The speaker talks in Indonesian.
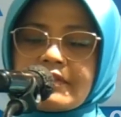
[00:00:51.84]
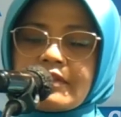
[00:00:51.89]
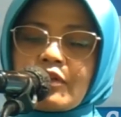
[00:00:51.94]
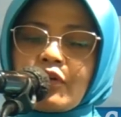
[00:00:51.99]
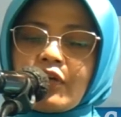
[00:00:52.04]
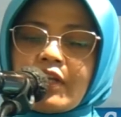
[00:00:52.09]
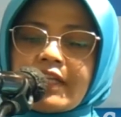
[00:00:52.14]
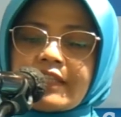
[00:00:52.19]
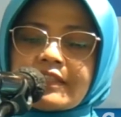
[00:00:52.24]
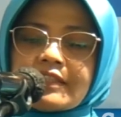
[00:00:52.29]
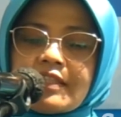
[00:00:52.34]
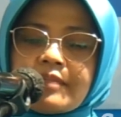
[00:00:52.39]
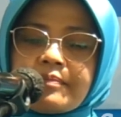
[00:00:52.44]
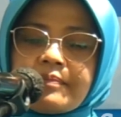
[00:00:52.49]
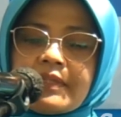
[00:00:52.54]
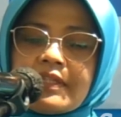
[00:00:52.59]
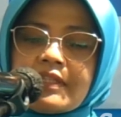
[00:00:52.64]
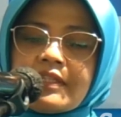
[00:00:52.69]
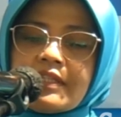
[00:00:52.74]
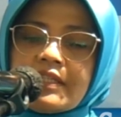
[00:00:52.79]
Dalam
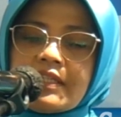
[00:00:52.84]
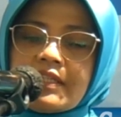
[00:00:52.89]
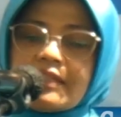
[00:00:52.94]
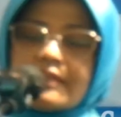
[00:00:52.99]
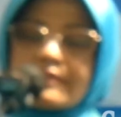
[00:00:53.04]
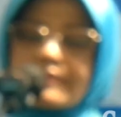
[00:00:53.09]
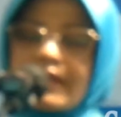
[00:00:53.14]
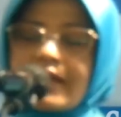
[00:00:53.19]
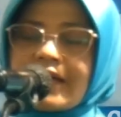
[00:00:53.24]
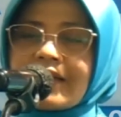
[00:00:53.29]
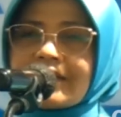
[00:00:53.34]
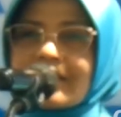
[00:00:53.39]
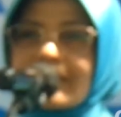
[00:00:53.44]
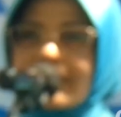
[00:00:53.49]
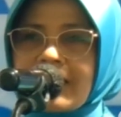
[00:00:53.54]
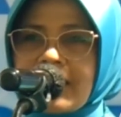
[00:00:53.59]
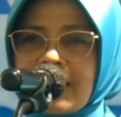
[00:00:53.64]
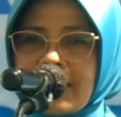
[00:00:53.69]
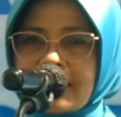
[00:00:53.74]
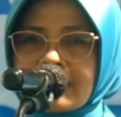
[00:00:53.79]
sambutannya, Ketua
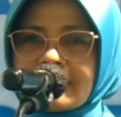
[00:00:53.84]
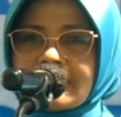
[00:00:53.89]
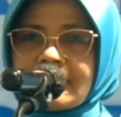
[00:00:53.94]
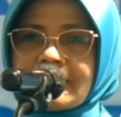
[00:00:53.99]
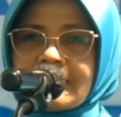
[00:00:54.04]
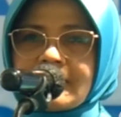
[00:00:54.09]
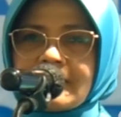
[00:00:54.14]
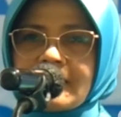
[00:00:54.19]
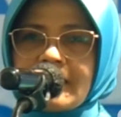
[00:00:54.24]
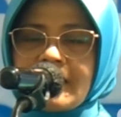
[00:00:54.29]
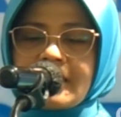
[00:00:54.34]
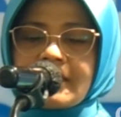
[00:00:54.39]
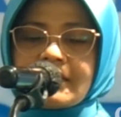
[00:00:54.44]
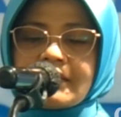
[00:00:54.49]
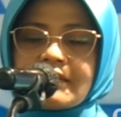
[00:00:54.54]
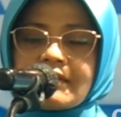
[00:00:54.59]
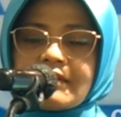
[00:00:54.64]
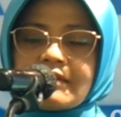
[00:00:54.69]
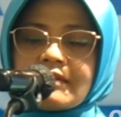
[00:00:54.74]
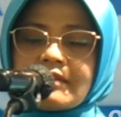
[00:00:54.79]
TPPKK
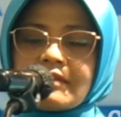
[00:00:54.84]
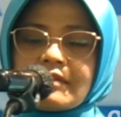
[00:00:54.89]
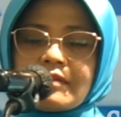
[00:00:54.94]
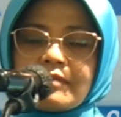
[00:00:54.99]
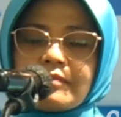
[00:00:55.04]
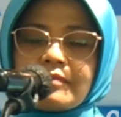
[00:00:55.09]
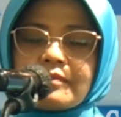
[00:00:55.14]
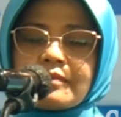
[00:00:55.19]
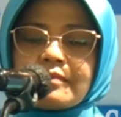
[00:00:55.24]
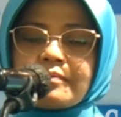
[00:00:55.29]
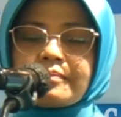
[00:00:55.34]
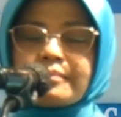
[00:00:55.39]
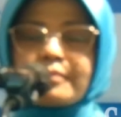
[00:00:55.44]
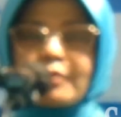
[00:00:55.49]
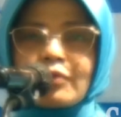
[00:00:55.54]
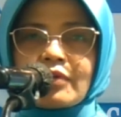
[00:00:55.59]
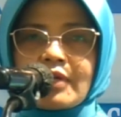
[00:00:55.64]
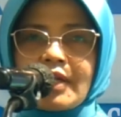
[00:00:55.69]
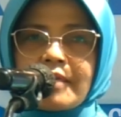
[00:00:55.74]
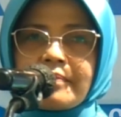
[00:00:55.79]
memberikan dukungan penuh
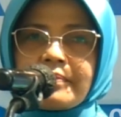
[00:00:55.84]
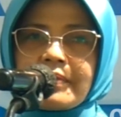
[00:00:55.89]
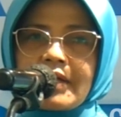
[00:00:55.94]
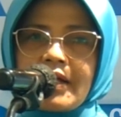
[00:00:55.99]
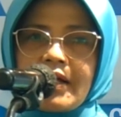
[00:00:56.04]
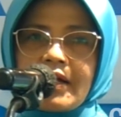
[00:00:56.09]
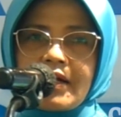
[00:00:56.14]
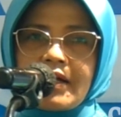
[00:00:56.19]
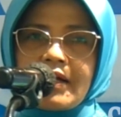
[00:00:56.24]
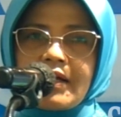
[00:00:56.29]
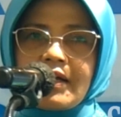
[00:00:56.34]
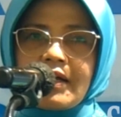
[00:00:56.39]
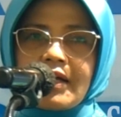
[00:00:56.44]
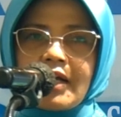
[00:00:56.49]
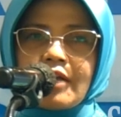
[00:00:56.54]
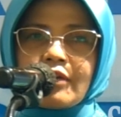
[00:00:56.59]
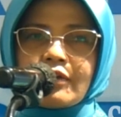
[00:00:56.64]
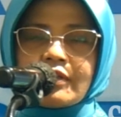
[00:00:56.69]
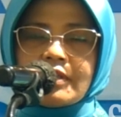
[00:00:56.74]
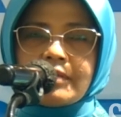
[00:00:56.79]
terselenggaranya kegiatan
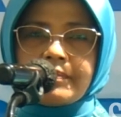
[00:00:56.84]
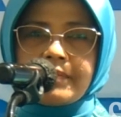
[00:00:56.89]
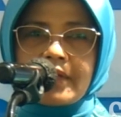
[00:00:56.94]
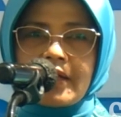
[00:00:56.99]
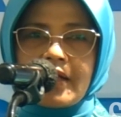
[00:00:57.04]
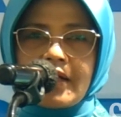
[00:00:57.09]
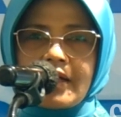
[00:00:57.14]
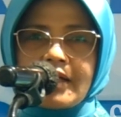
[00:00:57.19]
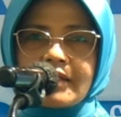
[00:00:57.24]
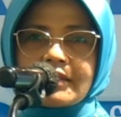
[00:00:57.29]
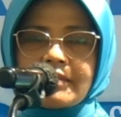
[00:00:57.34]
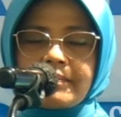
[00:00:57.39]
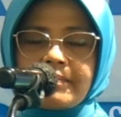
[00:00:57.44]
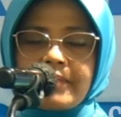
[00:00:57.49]
tersebut. Yang